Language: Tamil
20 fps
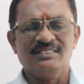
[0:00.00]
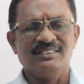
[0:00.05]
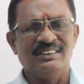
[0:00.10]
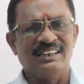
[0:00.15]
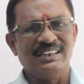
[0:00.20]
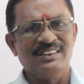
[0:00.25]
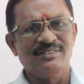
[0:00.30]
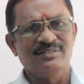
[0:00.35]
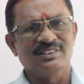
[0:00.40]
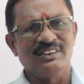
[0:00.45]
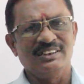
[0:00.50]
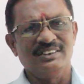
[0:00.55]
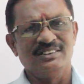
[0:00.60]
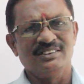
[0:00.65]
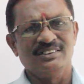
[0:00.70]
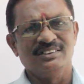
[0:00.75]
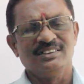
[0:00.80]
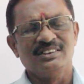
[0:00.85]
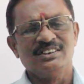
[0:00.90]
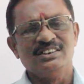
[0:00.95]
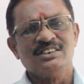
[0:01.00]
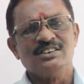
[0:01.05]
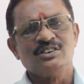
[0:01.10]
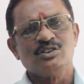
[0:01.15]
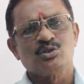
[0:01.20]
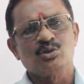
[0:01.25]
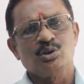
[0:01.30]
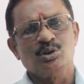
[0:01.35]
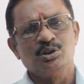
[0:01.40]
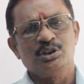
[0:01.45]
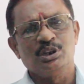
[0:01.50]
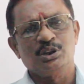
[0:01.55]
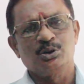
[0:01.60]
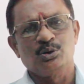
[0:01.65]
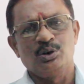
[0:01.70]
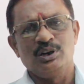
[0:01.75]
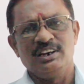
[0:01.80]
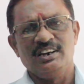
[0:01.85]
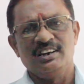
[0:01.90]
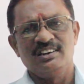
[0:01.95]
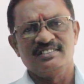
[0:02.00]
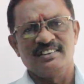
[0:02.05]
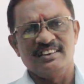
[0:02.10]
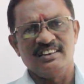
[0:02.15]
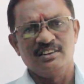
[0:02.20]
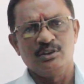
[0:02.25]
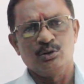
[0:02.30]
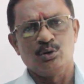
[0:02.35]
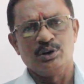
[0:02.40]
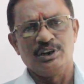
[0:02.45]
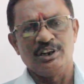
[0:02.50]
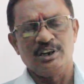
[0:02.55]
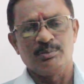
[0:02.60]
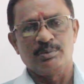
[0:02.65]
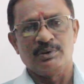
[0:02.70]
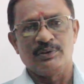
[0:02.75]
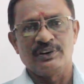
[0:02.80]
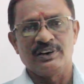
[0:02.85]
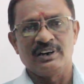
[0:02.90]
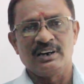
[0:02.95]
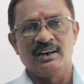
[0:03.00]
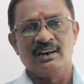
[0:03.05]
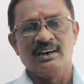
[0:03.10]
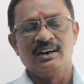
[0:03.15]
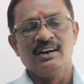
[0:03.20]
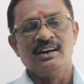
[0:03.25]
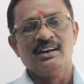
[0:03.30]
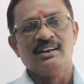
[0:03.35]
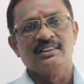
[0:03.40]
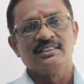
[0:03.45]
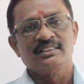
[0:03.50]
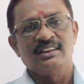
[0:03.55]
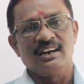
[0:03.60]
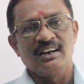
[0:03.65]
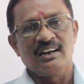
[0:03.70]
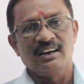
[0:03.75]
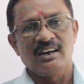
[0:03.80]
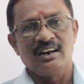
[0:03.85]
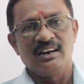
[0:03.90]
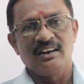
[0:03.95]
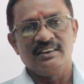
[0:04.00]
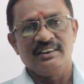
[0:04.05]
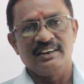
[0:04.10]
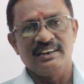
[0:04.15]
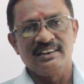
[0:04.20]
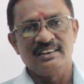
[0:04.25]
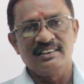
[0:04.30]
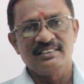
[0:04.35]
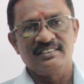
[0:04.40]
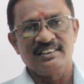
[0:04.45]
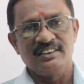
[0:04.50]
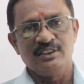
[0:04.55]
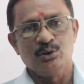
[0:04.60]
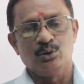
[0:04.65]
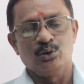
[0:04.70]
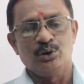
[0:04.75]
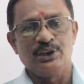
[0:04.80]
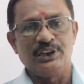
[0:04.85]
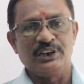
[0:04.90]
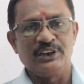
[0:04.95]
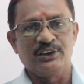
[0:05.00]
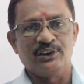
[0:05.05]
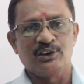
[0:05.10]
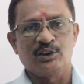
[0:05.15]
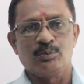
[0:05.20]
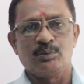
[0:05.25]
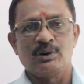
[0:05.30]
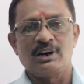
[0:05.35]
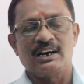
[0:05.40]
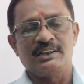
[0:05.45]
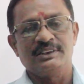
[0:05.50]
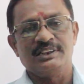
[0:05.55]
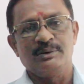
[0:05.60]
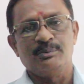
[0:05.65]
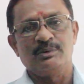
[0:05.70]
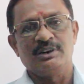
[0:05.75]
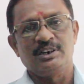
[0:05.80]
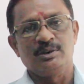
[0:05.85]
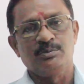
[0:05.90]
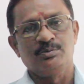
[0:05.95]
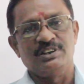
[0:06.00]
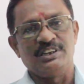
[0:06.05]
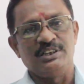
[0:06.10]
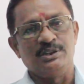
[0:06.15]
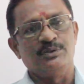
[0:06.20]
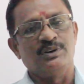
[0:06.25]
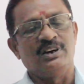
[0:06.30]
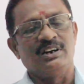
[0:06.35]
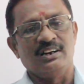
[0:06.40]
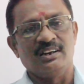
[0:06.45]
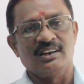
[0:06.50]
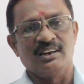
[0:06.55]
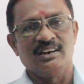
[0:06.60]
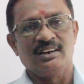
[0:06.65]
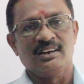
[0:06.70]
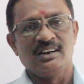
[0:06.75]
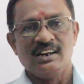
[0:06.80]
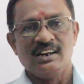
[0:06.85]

தயவு செய்து சொந்த தொழிலில் செய்து கொண்டிருப்பவர்கள் தங்கள் என்ன செய்து கொண்டிருக்கிறோமோ அதை மட்டும் செய்து வாருங்கள்